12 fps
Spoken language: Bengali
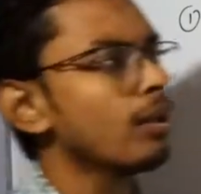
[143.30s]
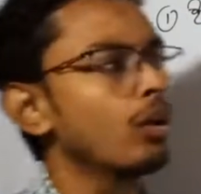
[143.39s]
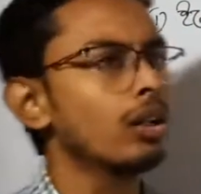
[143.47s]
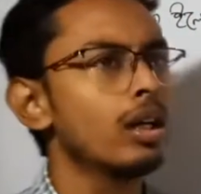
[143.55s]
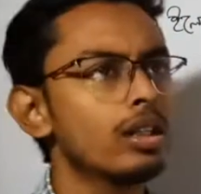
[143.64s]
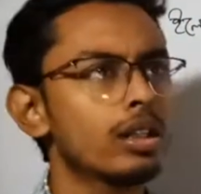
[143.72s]

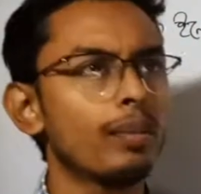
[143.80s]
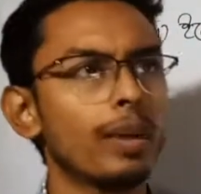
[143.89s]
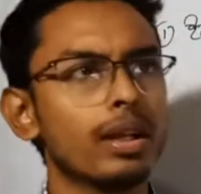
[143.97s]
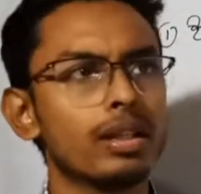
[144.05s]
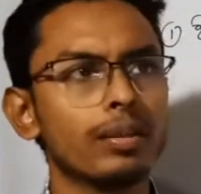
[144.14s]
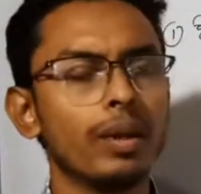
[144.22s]
কথা আসতে
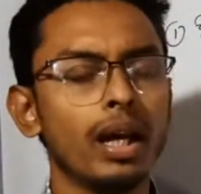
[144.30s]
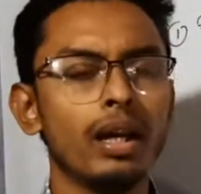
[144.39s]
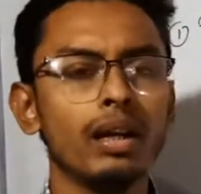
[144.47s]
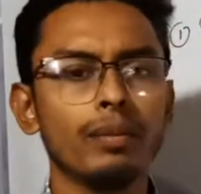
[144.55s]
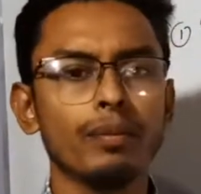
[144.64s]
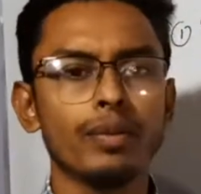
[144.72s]
পারে যে ভাইয়া
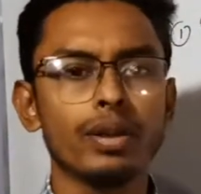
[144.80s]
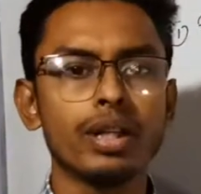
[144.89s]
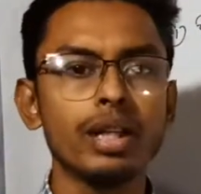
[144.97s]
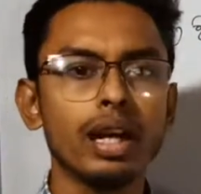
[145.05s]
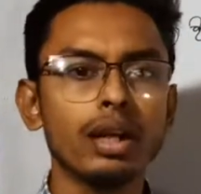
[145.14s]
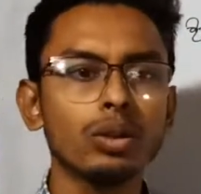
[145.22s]

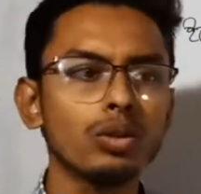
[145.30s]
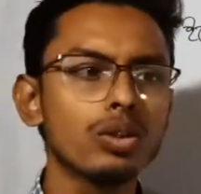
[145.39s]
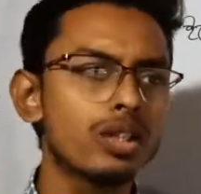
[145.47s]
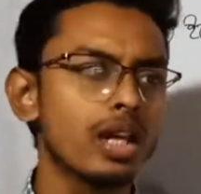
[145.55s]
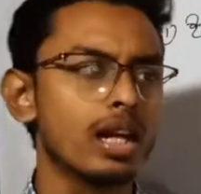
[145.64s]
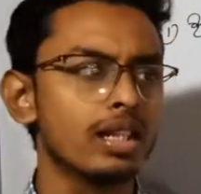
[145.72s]
ঋণাত্মক
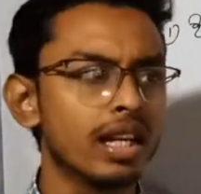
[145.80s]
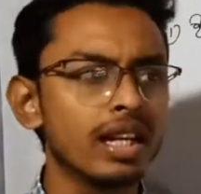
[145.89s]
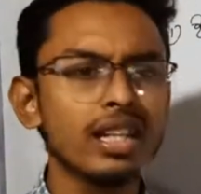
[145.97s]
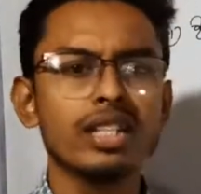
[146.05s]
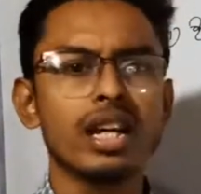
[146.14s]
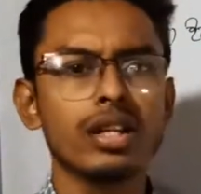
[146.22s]
চার্জ এখানে
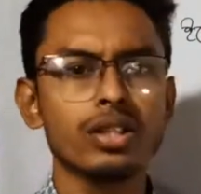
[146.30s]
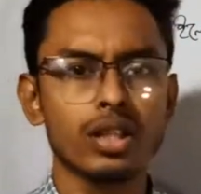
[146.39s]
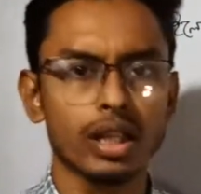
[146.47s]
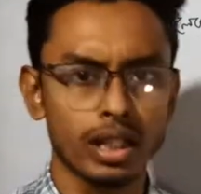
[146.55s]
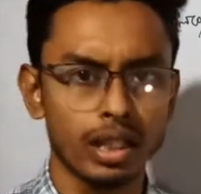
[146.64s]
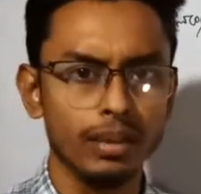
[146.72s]

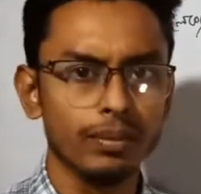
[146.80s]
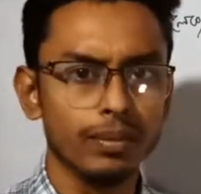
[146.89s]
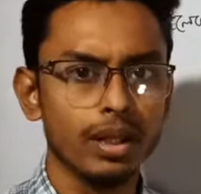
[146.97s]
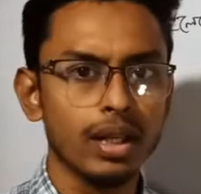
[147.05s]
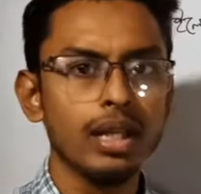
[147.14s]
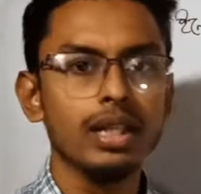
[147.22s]
চার্জটা কি
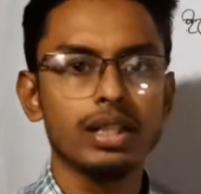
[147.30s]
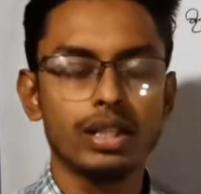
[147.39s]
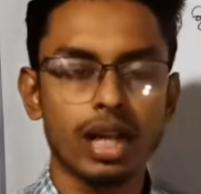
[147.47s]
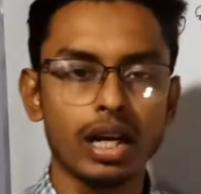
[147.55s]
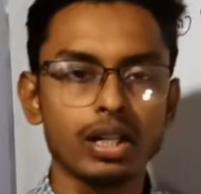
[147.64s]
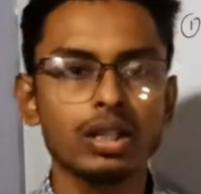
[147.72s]

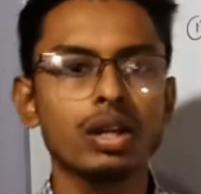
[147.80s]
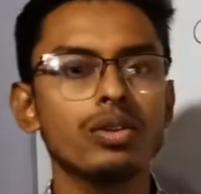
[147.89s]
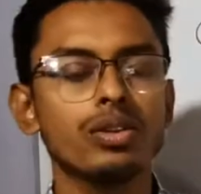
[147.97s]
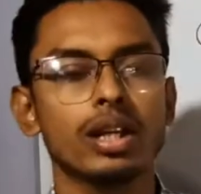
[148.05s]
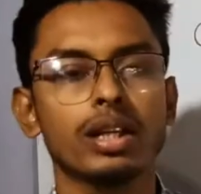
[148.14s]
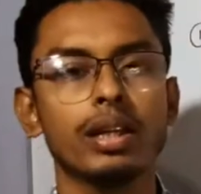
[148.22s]
চার্জটা
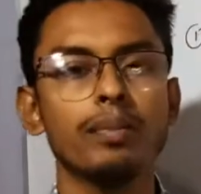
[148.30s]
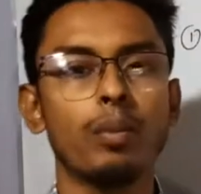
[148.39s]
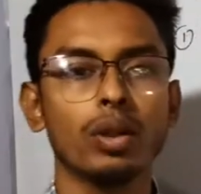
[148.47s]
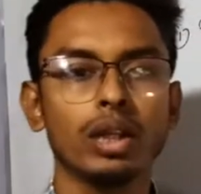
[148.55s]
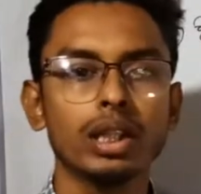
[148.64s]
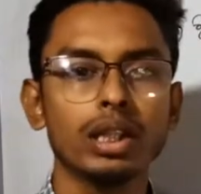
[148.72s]
হচ্ছে একটি
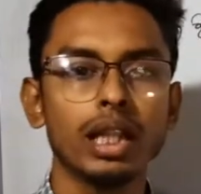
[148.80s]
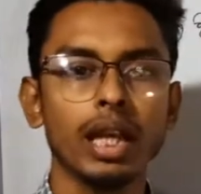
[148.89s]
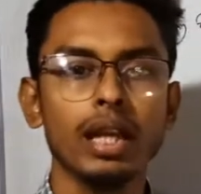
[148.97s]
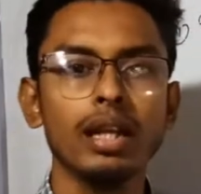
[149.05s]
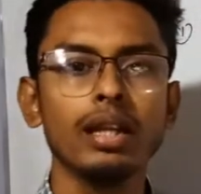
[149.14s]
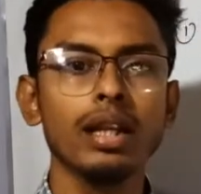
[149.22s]

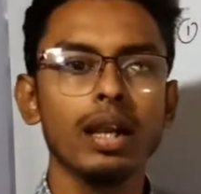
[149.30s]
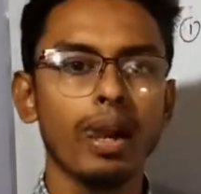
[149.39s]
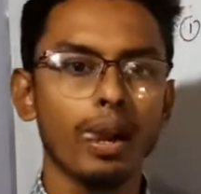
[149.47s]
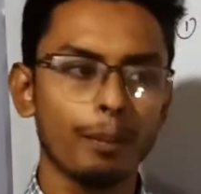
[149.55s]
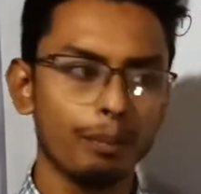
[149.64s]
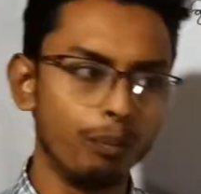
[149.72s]
পদার্থের
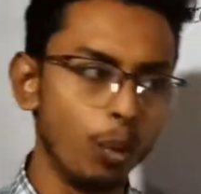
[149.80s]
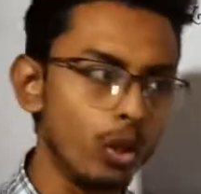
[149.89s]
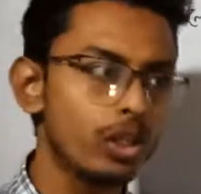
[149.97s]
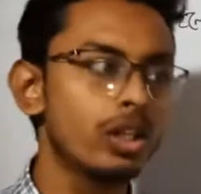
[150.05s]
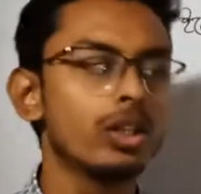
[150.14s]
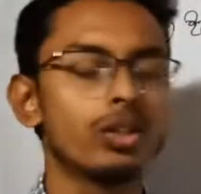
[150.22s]

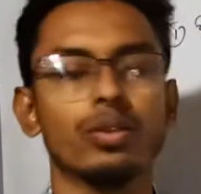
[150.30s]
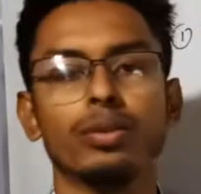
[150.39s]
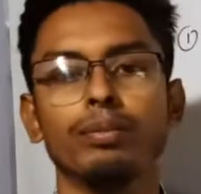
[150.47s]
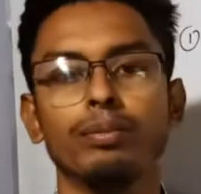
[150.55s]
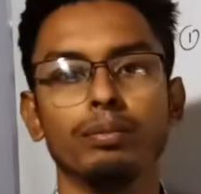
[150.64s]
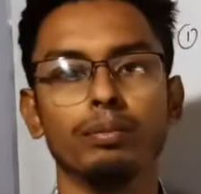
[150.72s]
বৈশিষ্ট্য
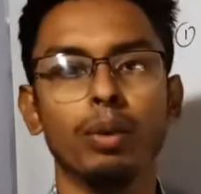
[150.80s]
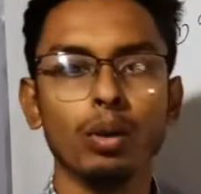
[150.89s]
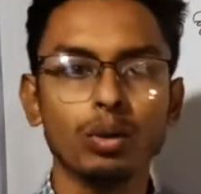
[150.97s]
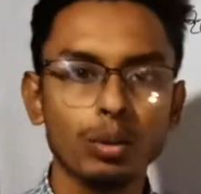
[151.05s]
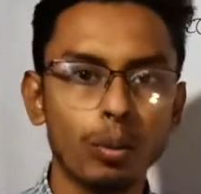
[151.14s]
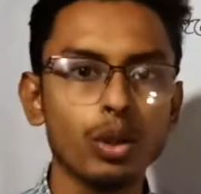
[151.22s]

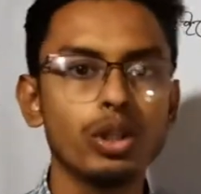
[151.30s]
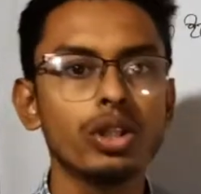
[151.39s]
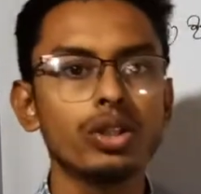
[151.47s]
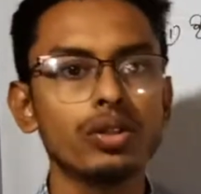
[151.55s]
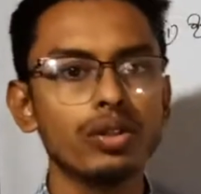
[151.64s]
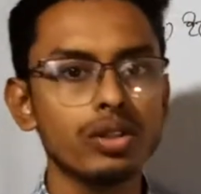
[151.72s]
ভৌত
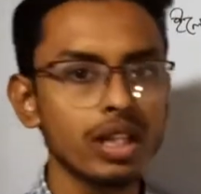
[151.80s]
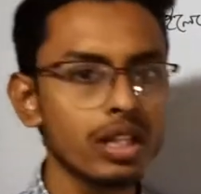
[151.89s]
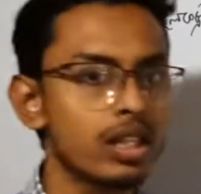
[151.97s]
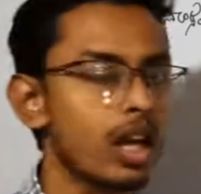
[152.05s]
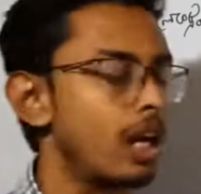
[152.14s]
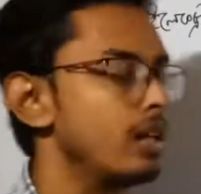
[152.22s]
বৈশিষ্ট্য হচ্ছে
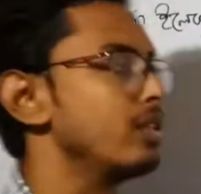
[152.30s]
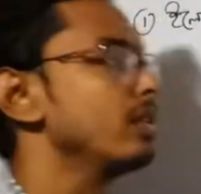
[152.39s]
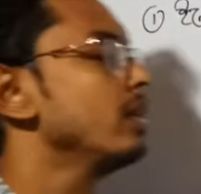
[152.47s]
চার্জ